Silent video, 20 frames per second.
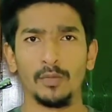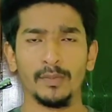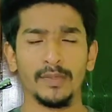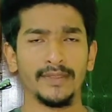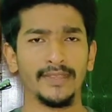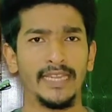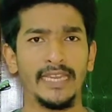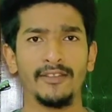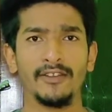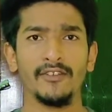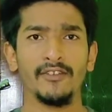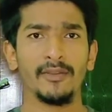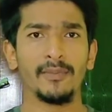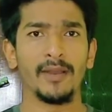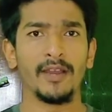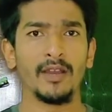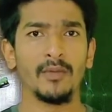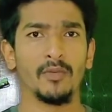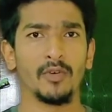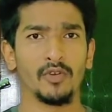ரொம்ப
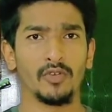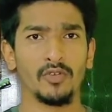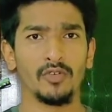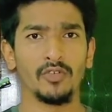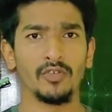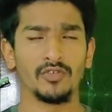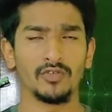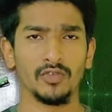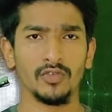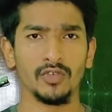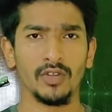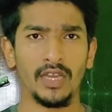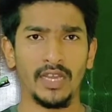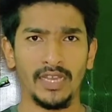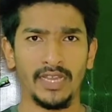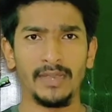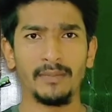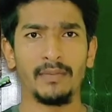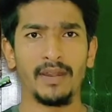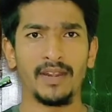தெளிவாகவே பார்க்க போகிறோம் ஸோ
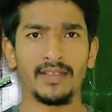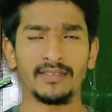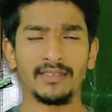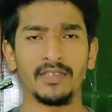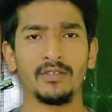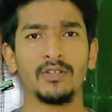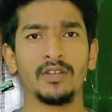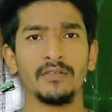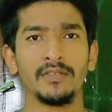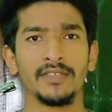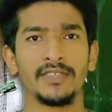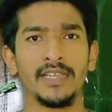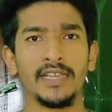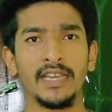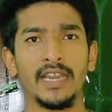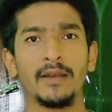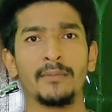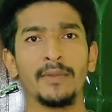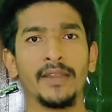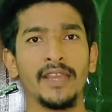நான் என் மனசில் உள்ள
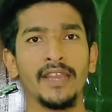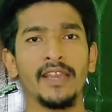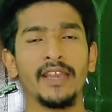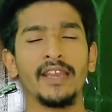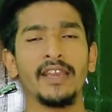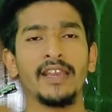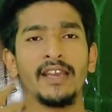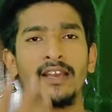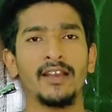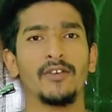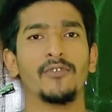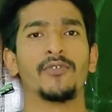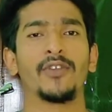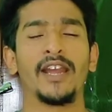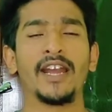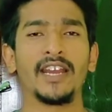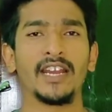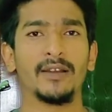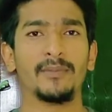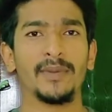விஷயங்களை அப்படி
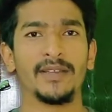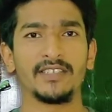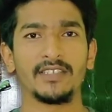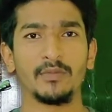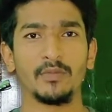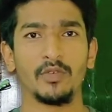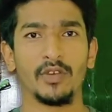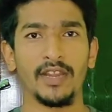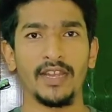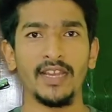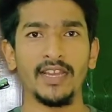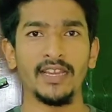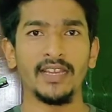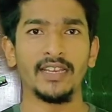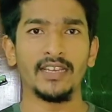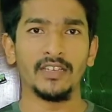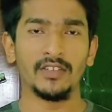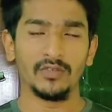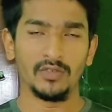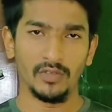ஃப்ராங்காக பேச
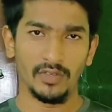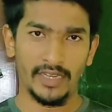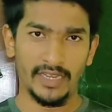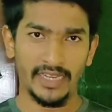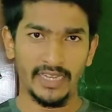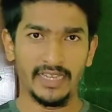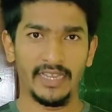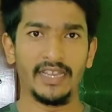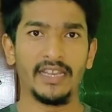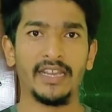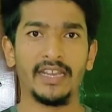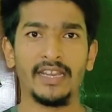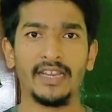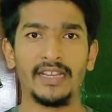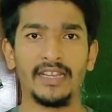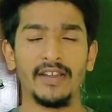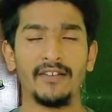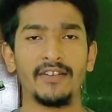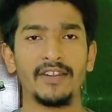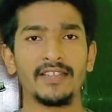போகிறேன் ஸோ
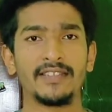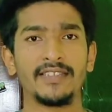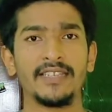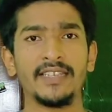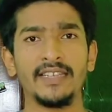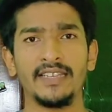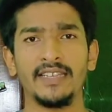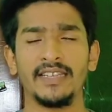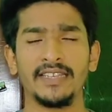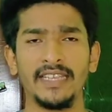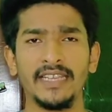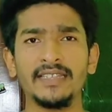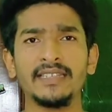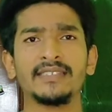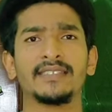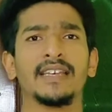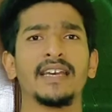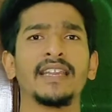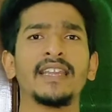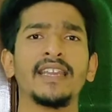நீங்கள் கவனித்து
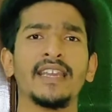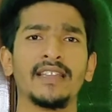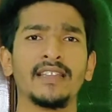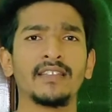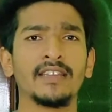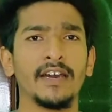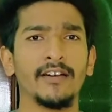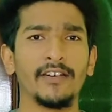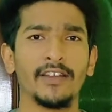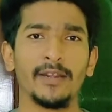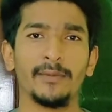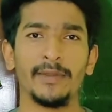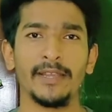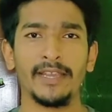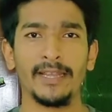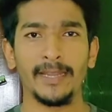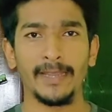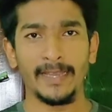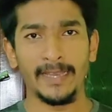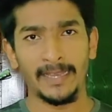எது சரி எது தவறு
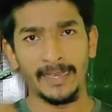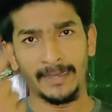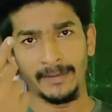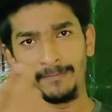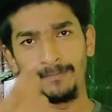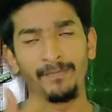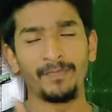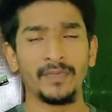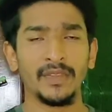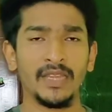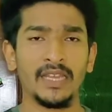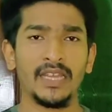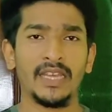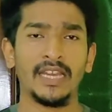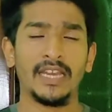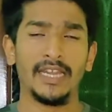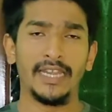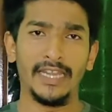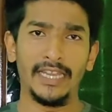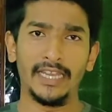அப்படிங்கிறத
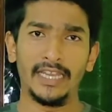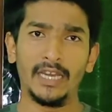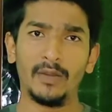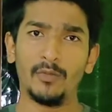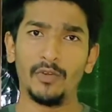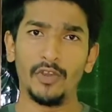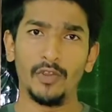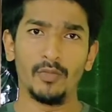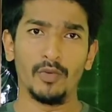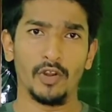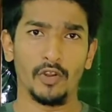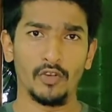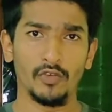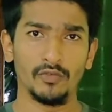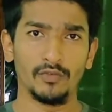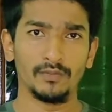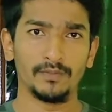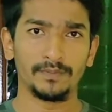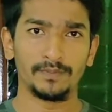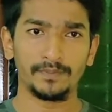நீங்கள் தான் முடிவு
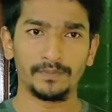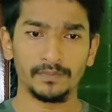பண்ணணும்